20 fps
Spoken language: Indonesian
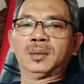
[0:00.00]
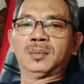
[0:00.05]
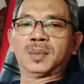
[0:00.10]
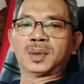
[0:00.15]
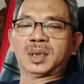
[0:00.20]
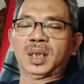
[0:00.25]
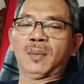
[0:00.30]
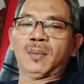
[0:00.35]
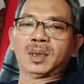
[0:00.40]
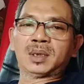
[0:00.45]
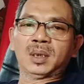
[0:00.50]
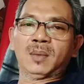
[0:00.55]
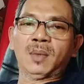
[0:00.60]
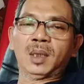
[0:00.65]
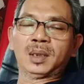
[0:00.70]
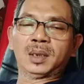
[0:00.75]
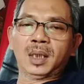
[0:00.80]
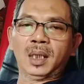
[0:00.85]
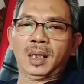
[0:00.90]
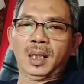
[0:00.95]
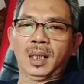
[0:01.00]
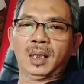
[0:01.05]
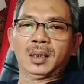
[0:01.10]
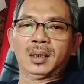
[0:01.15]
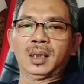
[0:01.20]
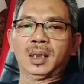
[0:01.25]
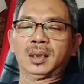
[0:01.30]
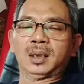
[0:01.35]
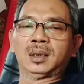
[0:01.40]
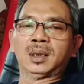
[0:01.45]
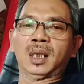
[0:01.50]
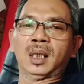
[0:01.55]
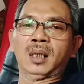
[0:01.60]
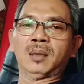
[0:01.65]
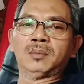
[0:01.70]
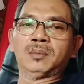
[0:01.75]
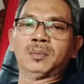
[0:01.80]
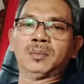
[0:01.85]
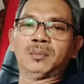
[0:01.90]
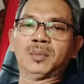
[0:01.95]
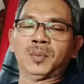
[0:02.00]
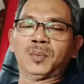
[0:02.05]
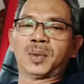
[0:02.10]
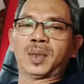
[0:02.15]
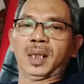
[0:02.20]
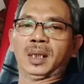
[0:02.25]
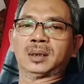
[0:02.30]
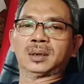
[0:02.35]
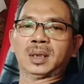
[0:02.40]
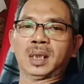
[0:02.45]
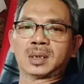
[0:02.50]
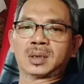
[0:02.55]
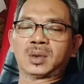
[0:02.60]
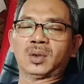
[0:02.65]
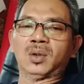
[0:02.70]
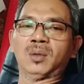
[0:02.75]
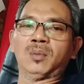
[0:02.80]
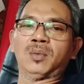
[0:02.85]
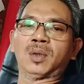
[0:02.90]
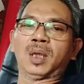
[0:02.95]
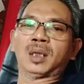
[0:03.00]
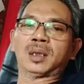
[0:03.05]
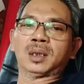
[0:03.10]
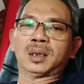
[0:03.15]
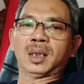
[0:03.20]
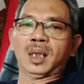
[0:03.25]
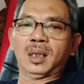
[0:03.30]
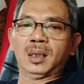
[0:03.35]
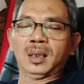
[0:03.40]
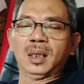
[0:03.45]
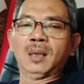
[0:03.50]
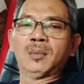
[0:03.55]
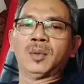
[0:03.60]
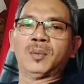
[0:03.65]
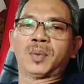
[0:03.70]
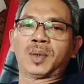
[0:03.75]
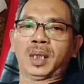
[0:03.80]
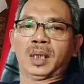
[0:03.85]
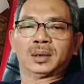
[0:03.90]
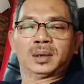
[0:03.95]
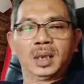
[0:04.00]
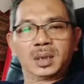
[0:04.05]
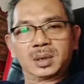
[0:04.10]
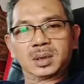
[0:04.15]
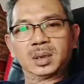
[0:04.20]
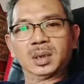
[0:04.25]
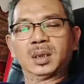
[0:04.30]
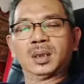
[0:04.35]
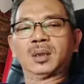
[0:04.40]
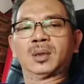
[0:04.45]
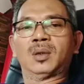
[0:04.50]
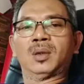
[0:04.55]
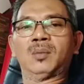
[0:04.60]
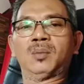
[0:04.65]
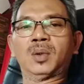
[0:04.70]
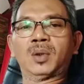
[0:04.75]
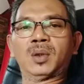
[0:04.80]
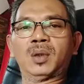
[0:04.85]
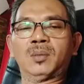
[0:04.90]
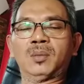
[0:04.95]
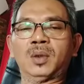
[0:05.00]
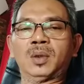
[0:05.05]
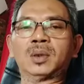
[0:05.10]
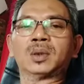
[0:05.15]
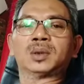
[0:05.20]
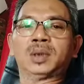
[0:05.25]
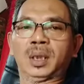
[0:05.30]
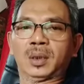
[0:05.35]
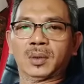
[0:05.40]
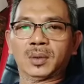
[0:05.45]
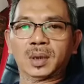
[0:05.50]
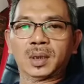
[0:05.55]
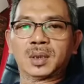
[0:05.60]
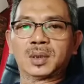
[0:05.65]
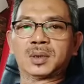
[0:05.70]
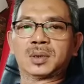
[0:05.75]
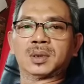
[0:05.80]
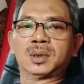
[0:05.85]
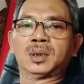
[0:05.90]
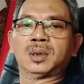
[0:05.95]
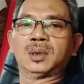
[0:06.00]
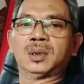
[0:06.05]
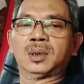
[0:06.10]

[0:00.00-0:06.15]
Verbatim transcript: Bersama-sama dengan Anda di dalam memberantas kelompok radikal, memberantas kelompok-kelompok teroris.